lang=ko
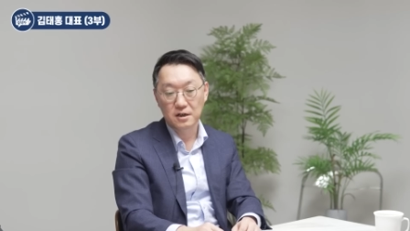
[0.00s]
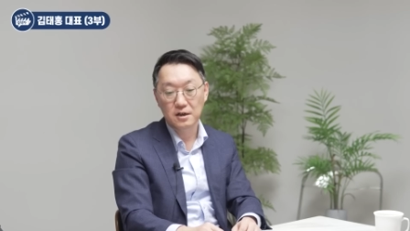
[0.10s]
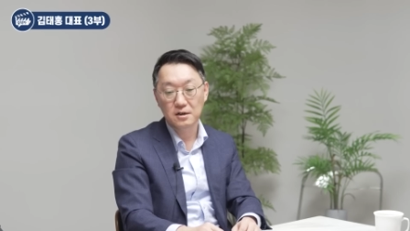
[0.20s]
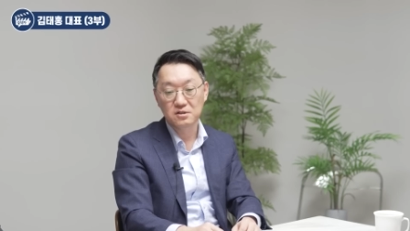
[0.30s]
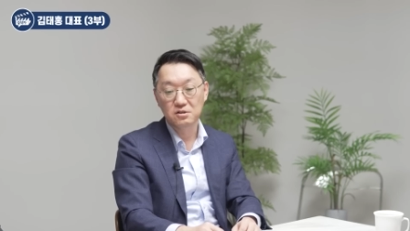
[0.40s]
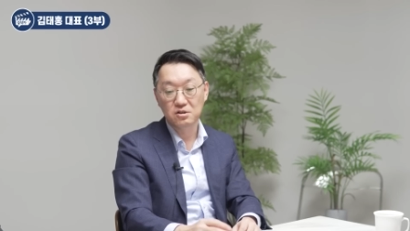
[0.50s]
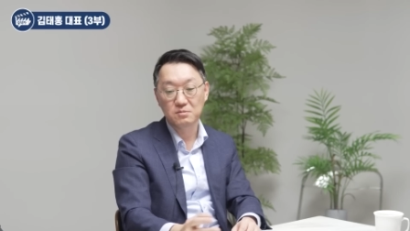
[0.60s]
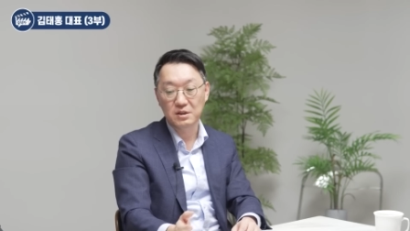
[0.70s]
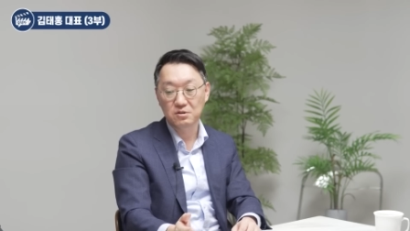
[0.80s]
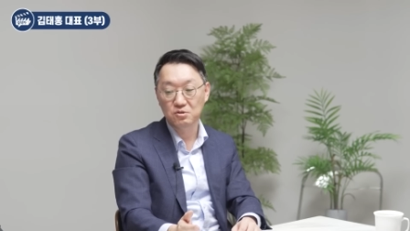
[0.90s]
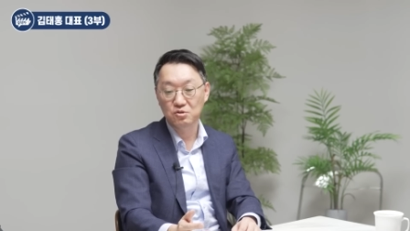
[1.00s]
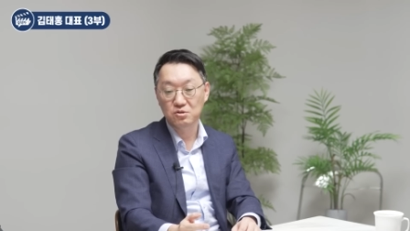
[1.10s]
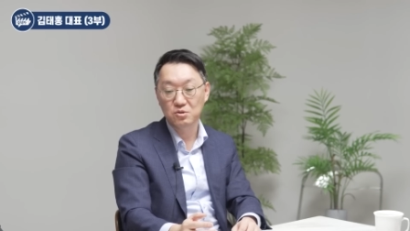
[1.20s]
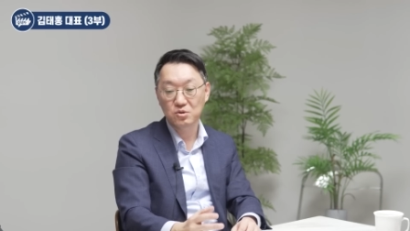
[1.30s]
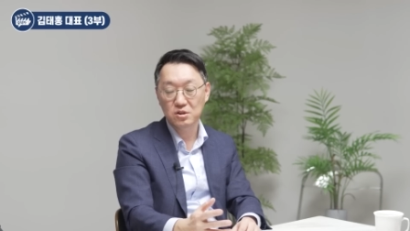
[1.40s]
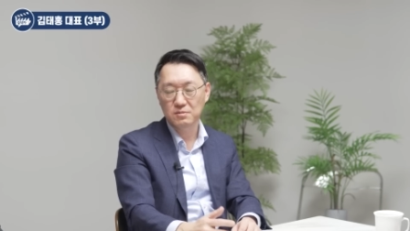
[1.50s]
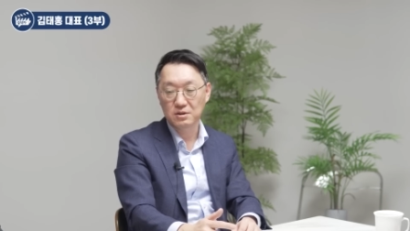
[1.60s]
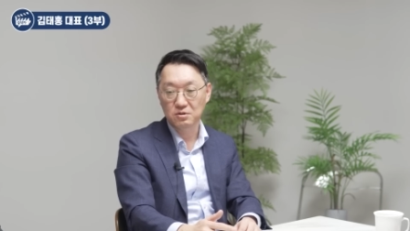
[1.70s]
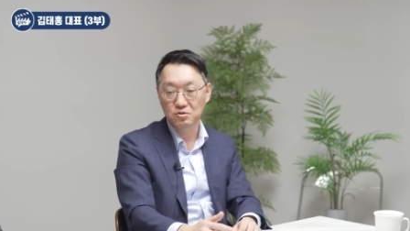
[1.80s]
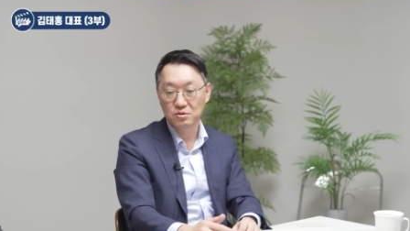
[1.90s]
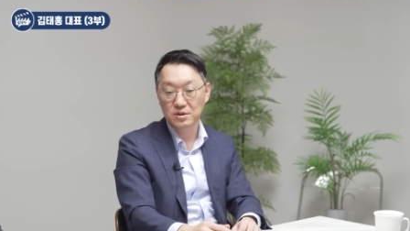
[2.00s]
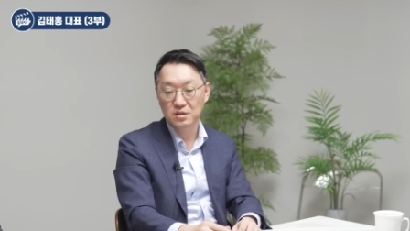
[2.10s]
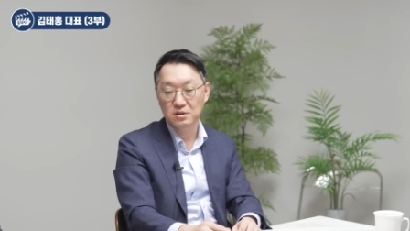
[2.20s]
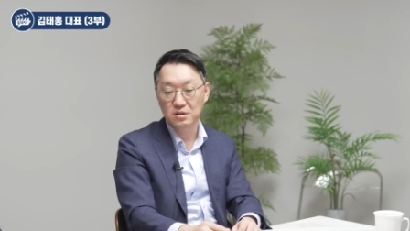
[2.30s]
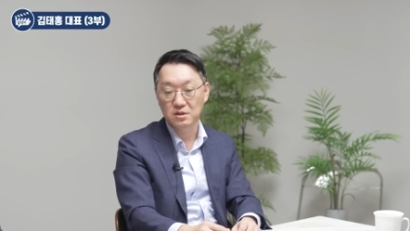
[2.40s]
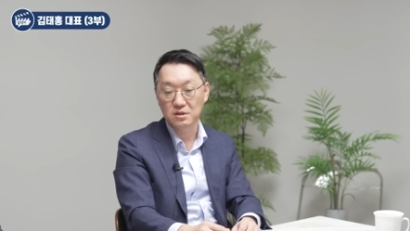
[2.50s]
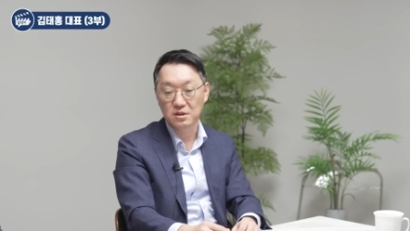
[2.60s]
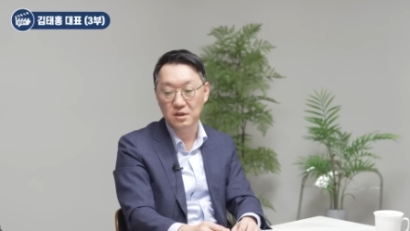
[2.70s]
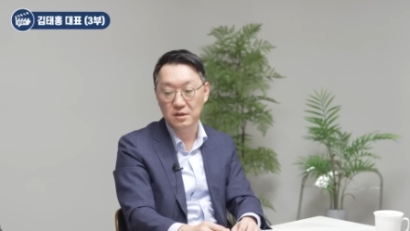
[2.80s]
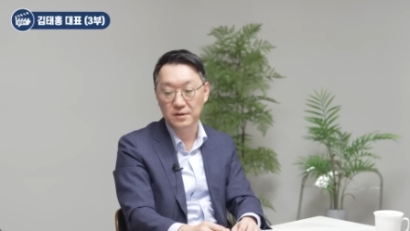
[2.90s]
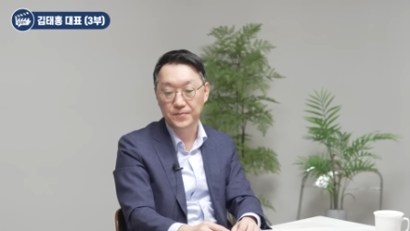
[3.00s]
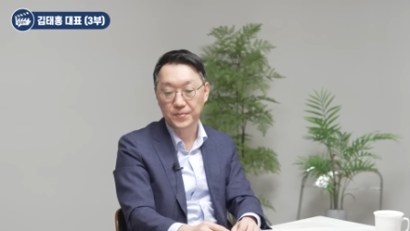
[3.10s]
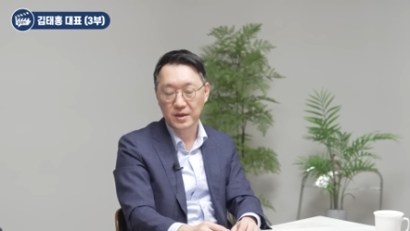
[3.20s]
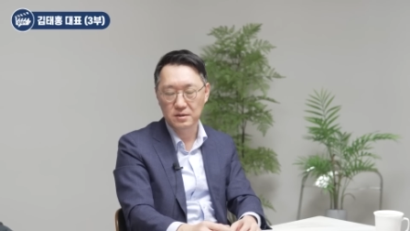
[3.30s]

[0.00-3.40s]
다 그거를 만들어주는 소스를 만들어주는 회사들이 있는데 네.